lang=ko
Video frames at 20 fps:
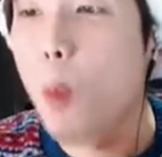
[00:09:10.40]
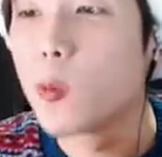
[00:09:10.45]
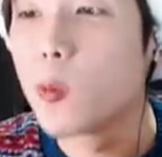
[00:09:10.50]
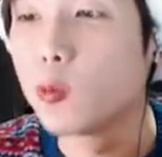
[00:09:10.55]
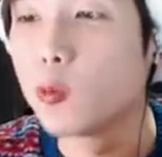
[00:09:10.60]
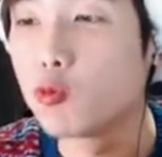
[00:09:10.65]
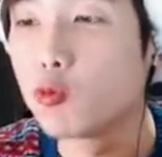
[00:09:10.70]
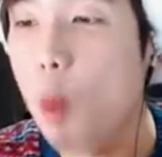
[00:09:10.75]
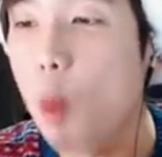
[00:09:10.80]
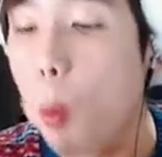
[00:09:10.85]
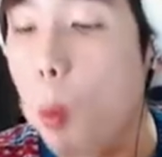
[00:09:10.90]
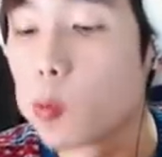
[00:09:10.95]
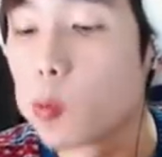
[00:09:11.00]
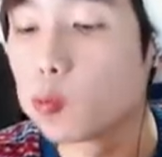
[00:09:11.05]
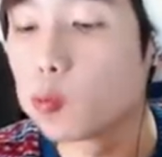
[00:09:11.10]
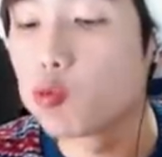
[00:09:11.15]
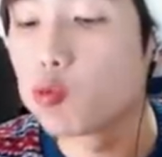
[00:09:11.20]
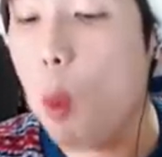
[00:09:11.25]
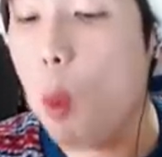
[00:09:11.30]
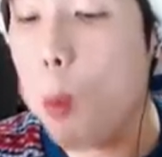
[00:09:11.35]
음.
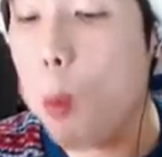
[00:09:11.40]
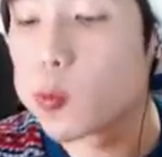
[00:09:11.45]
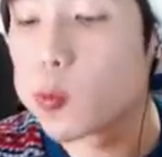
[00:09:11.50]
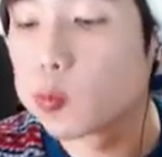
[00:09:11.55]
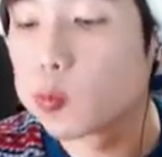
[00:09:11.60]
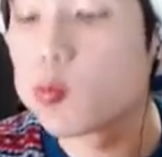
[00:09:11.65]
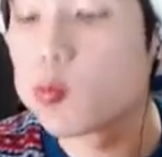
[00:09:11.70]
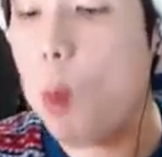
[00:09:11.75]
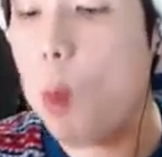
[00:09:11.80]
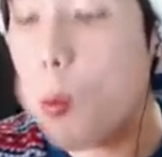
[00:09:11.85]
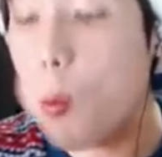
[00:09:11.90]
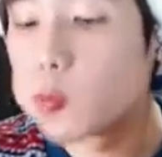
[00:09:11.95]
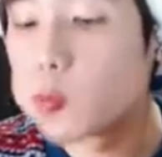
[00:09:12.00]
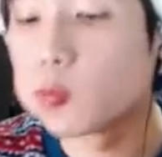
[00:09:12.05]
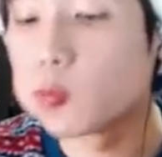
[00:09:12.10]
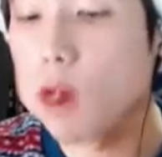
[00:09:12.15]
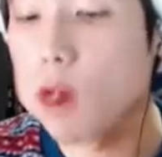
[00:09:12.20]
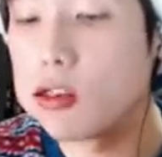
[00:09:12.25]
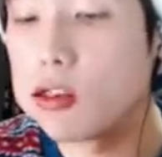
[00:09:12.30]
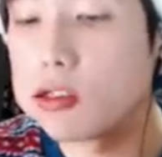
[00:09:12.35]

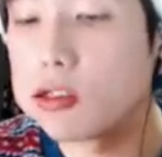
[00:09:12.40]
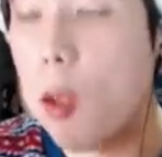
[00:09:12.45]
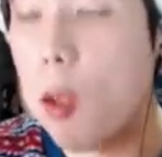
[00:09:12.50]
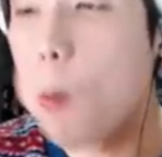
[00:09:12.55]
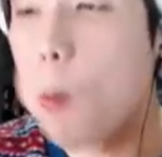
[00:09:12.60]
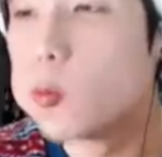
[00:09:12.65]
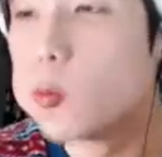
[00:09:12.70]
맛있다.